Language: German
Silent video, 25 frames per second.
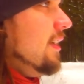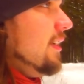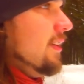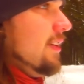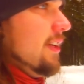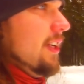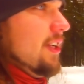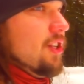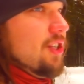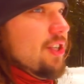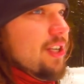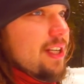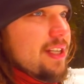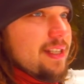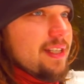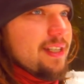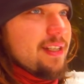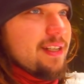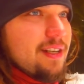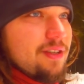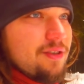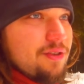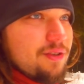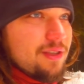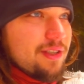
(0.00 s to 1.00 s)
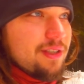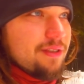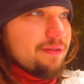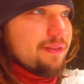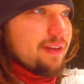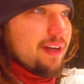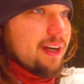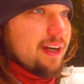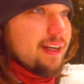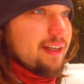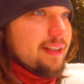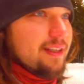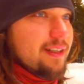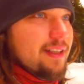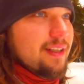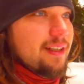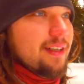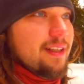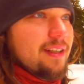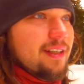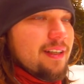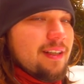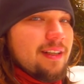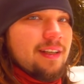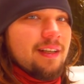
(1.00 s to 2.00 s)
Und jetzt stellt sich natürlich die Frage,
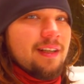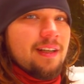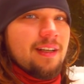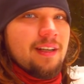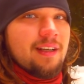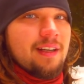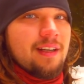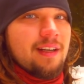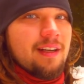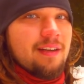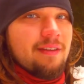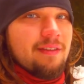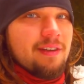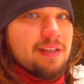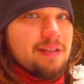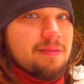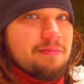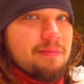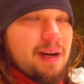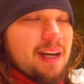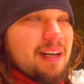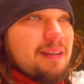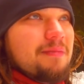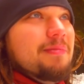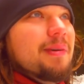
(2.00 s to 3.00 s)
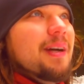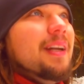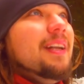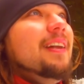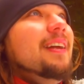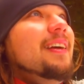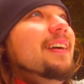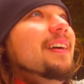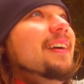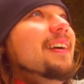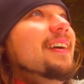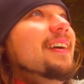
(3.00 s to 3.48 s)
was macht man?